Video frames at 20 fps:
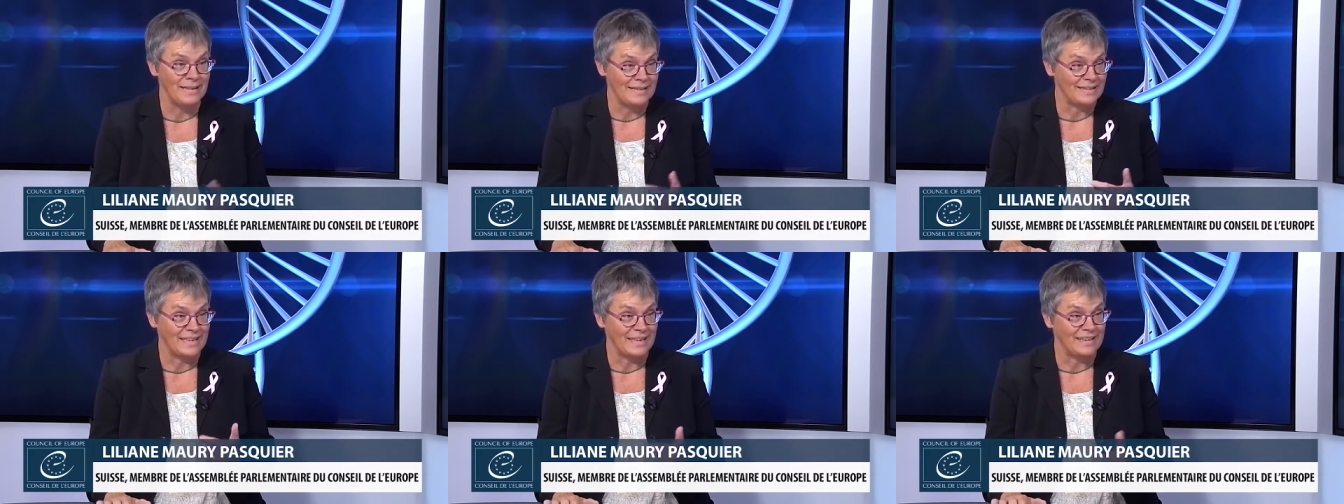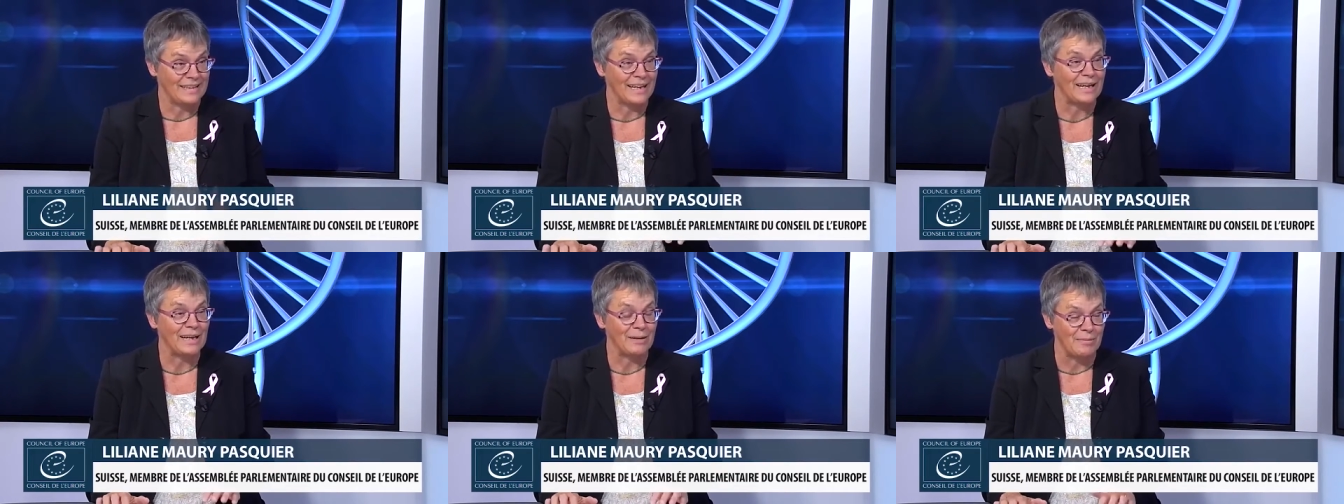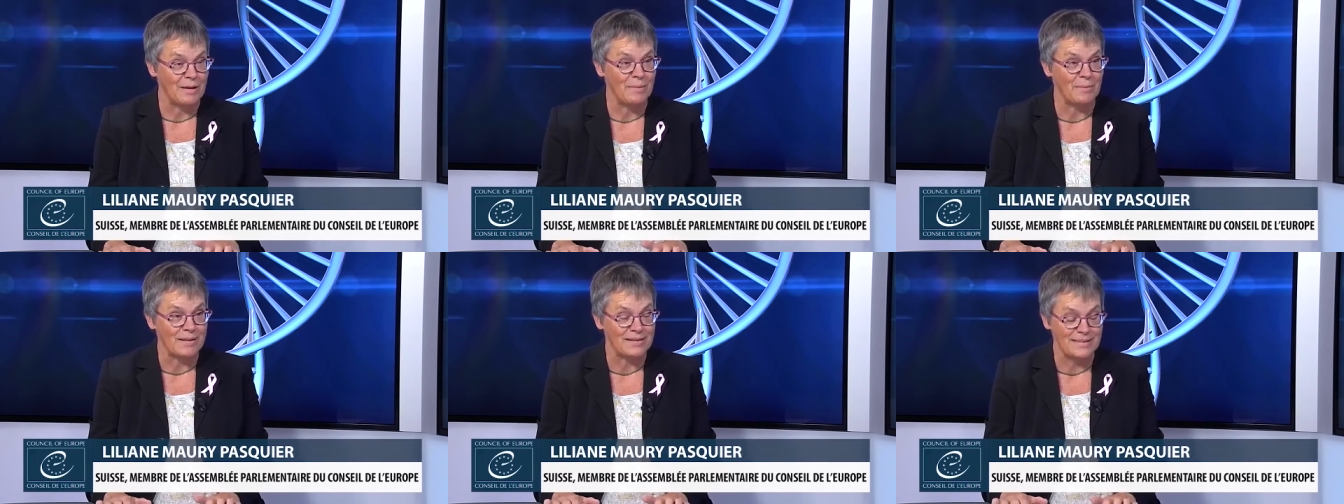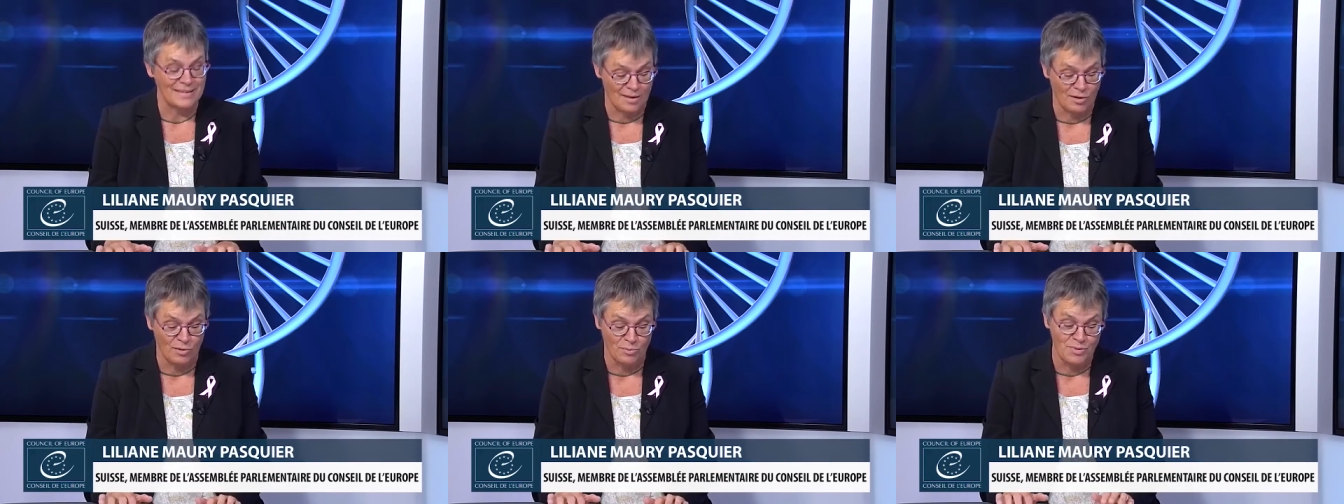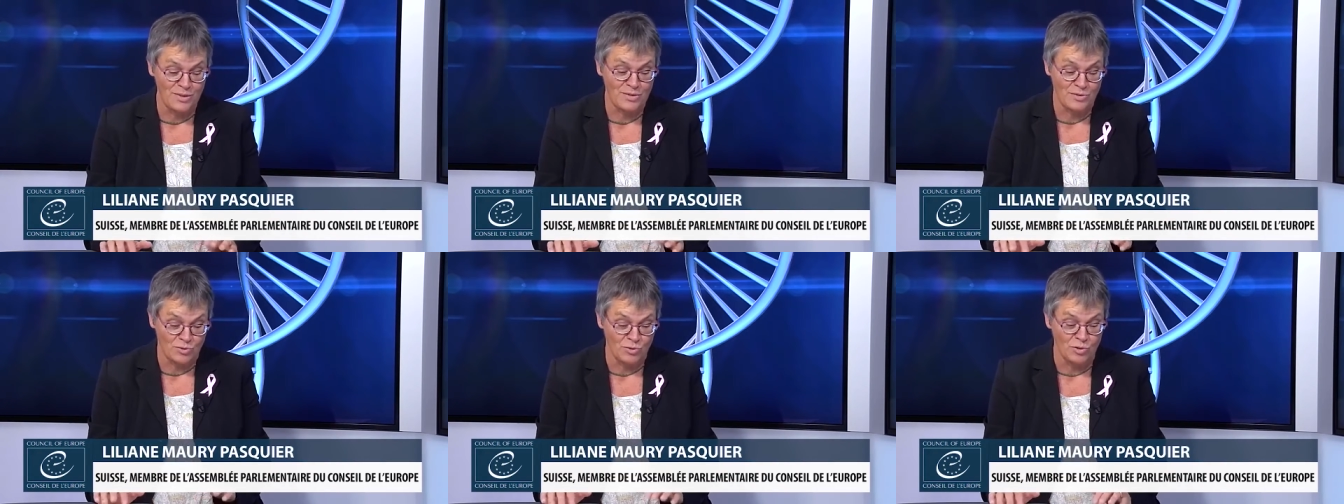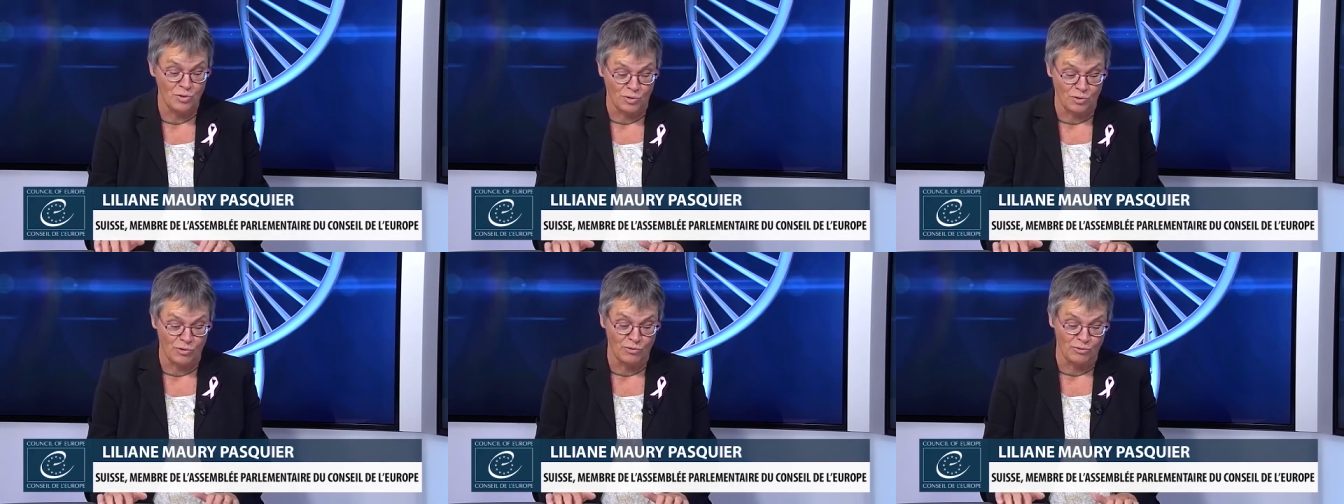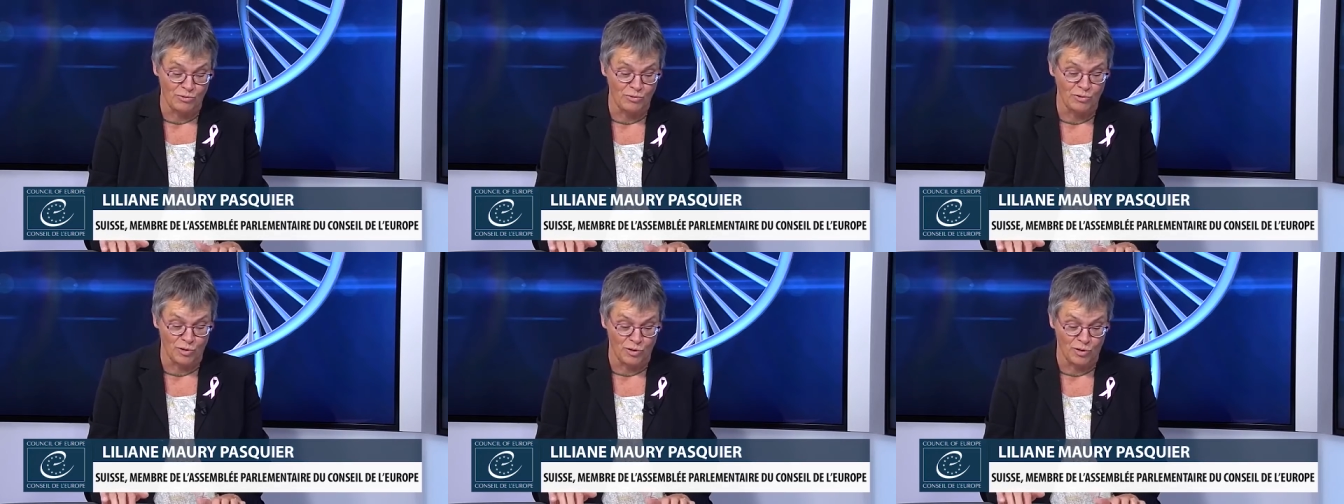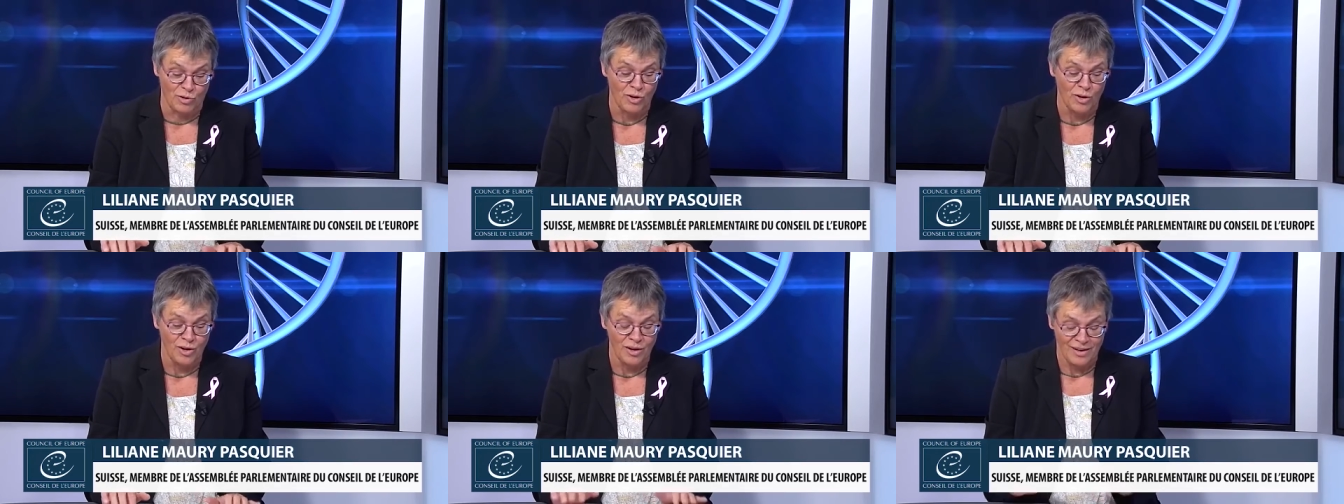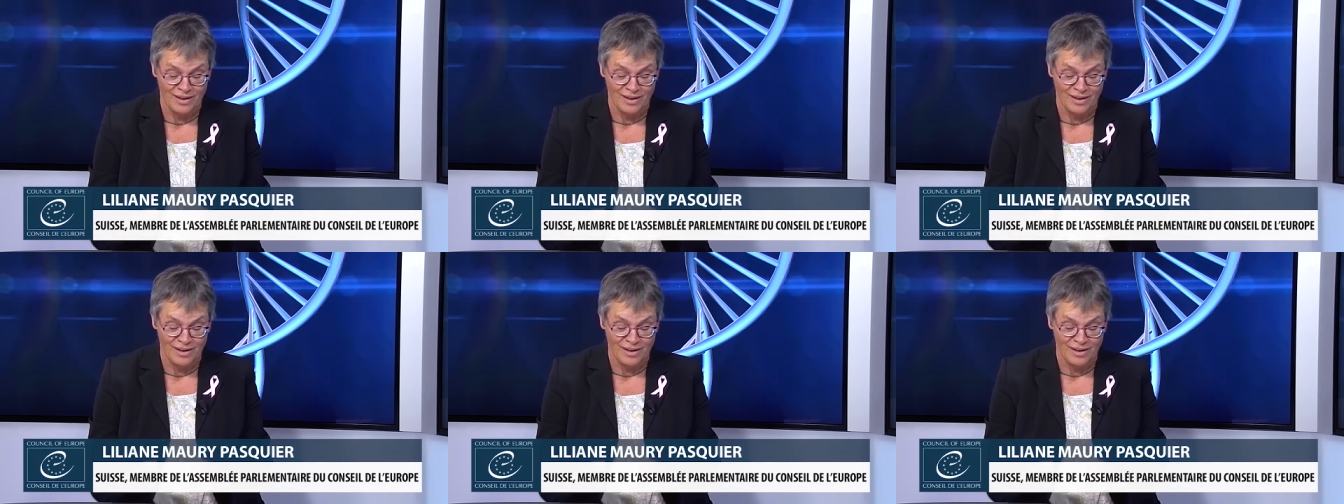ce qui était quand même assez ambitieux au vu de